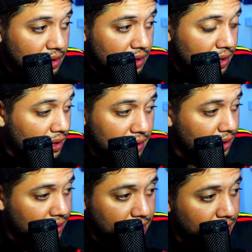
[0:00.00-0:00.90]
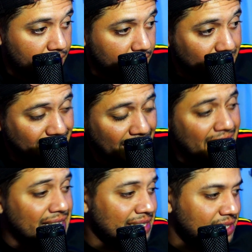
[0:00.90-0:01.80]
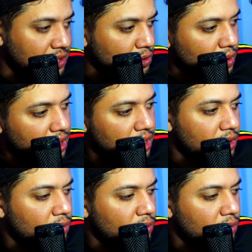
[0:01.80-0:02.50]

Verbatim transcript: é, é, é, estarrecido aqui,